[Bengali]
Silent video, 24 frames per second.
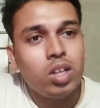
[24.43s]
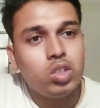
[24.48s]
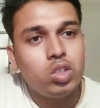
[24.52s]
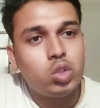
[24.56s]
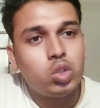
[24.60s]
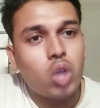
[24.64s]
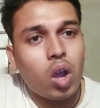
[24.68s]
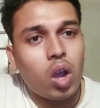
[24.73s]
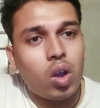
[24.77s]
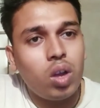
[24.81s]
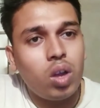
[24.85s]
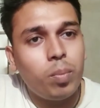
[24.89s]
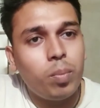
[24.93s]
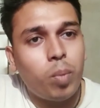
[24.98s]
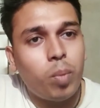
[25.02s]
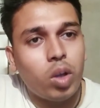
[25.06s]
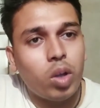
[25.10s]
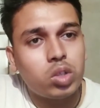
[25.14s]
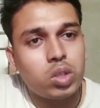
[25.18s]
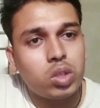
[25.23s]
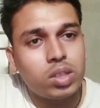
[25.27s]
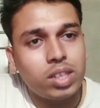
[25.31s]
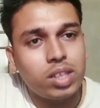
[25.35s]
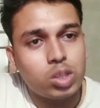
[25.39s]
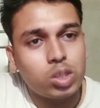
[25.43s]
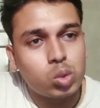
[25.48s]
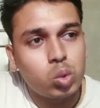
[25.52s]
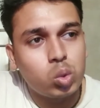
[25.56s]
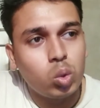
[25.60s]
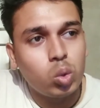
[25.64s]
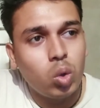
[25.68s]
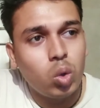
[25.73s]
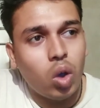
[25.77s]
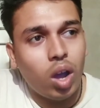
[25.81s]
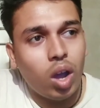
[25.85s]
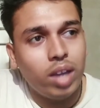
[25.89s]
যখন বছরটা
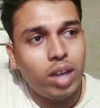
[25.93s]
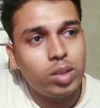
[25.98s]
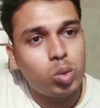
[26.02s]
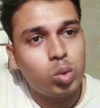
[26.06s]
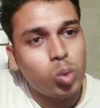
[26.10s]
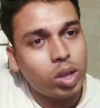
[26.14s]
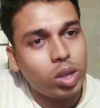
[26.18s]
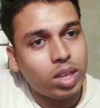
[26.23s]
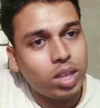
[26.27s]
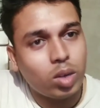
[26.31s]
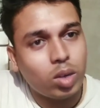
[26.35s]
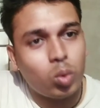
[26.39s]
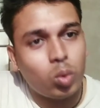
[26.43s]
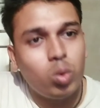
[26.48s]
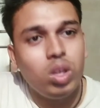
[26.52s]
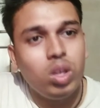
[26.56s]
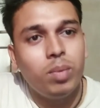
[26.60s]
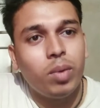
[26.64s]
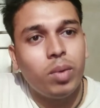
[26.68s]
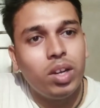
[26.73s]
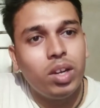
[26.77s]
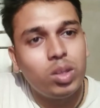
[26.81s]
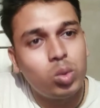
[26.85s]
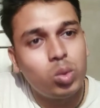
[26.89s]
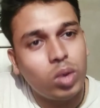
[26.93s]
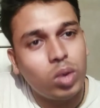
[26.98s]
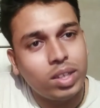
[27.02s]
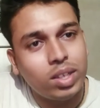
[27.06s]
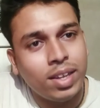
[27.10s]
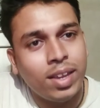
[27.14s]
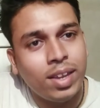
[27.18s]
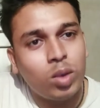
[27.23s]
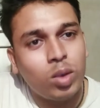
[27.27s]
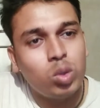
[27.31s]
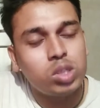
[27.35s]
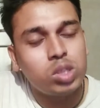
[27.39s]
শুরু হয় দু হাজার কুড়ি বলি দু
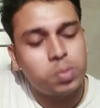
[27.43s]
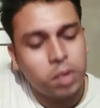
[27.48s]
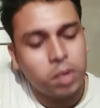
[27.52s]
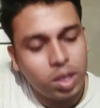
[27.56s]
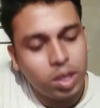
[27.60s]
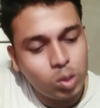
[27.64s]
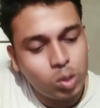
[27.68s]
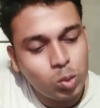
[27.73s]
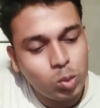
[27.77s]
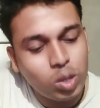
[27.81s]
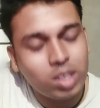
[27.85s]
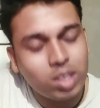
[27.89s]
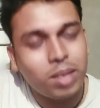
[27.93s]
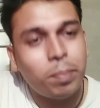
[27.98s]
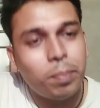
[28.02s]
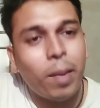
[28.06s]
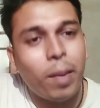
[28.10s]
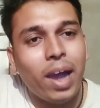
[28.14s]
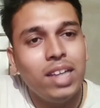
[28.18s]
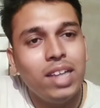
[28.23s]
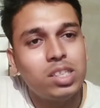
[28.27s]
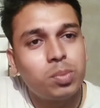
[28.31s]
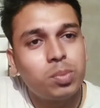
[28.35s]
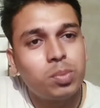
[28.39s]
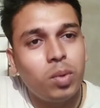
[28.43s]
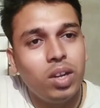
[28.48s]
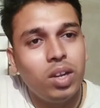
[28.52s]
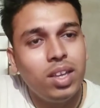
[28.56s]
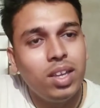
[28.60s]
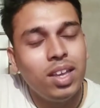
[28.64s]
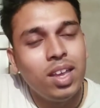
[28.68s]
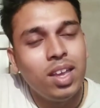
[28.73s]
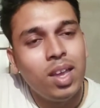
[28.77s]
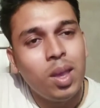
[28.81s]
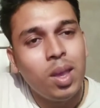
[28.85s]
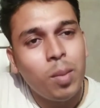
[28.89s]
হাজার একুশ বলি দু হাজার বাইশ বলি
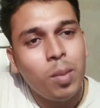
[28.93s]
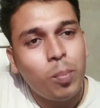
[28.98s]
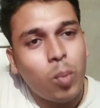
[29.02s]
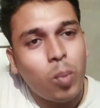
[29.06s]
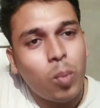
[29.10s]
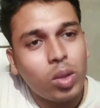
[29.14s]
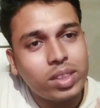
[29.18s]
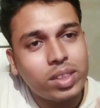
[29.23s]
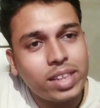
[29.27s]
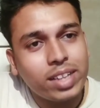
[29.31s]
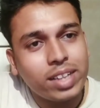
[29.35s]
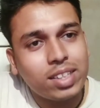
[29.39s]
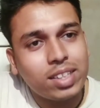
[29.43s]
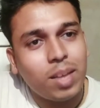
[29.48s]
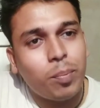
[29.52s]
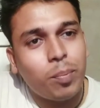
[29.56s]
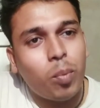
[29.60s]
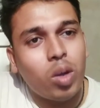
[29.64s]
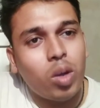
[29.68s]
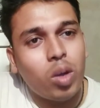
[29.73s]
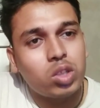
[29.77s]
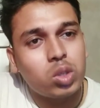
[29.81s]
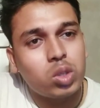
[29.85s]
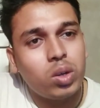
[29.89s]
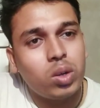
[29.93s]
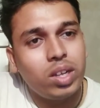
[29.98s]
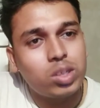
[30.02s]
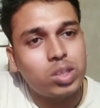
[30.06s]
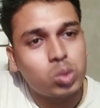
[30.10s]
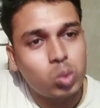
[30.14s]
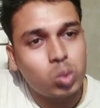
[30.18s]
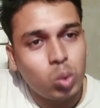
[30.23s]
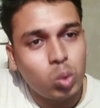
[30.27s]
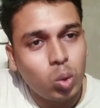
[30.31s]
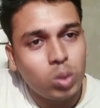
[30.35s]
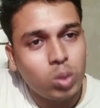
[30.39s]
প্রত্যেকটা বছরের
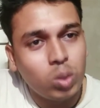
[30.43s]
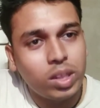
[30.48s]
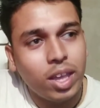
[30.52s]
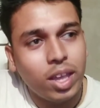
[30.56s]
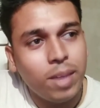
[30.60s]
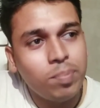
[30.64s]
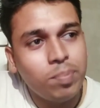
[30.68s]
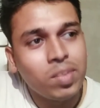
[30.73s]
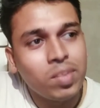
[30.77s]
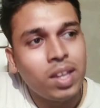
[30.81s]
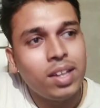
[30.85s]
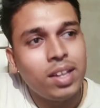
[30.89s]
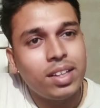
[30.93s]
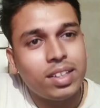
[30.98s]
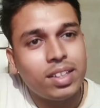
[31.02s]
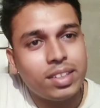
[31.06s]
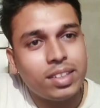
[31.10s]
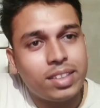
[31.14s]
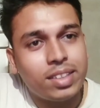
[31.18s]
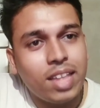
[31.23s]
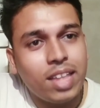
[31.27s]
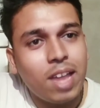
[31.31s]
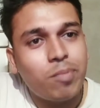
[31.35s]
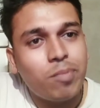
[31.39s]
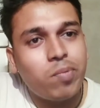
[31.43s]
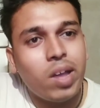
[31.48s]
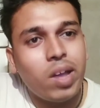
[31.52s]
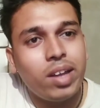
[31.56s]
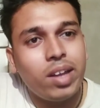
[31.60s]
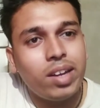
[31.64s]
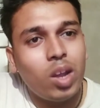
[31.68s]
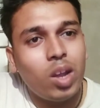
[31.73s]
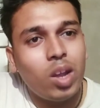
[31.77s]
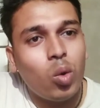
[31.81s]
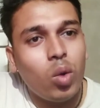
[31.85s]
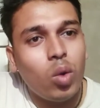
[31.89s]
শুরুতে দেব
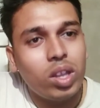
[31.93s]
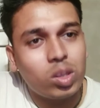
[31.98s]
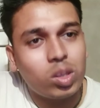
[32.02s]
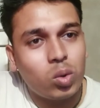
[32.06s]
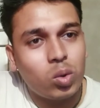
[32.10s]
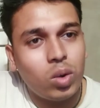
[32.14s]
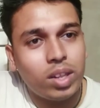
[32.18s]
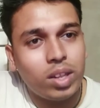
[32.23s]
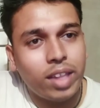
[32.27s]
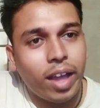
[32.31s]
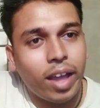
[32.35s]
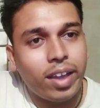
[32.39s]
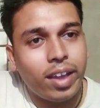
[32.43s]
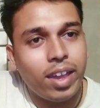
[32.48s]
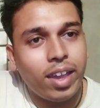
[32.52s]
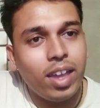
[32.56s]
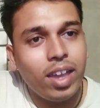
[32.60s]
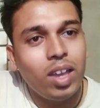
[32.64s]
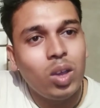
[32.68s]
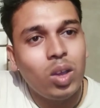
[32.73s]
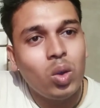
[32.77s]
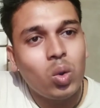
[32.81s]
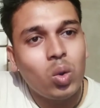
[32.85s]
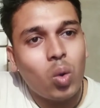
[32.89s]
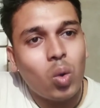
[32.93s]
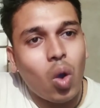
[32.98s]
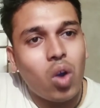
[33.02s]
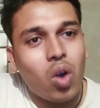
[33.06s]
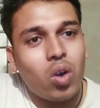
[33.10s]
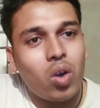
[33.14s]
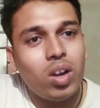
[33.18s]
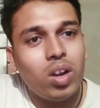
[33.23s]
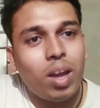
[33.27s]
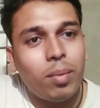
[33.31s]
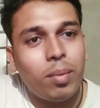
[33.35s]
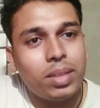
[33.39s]
ফ্যানরা ওয়েট করে থাকে
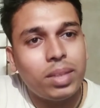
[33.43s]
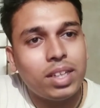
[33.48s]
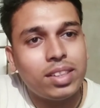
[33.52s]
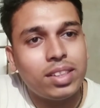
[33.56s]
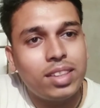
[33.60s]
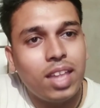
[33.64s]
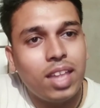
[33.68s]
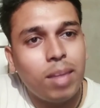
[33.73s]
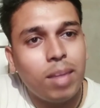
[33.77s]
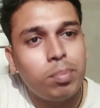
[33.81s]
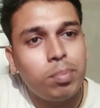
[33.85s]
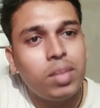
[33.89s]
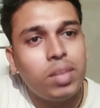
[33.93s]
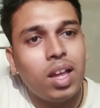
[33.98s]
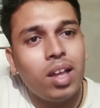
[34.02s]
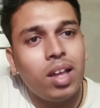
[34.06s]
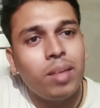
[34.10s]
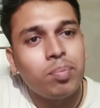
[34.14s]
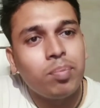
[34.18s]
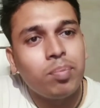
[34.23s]
কখন আমাদের দেবদা